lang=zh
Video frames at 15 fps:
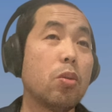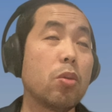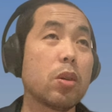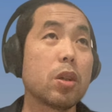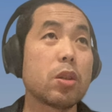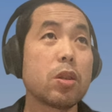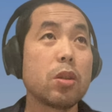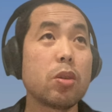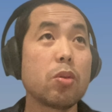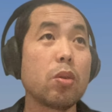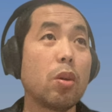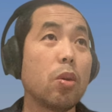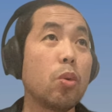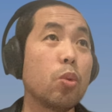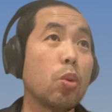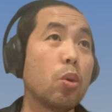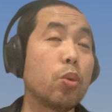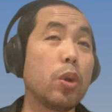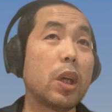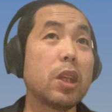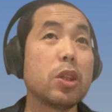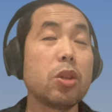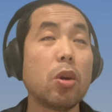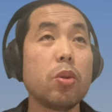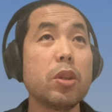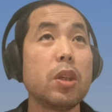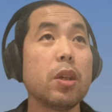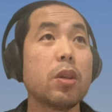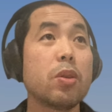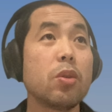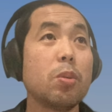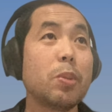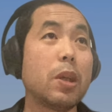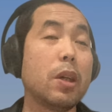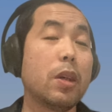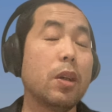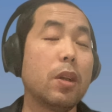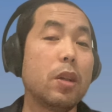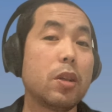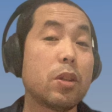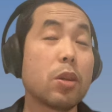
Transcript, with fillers: 或者是这种欧欧元的交易，对不对？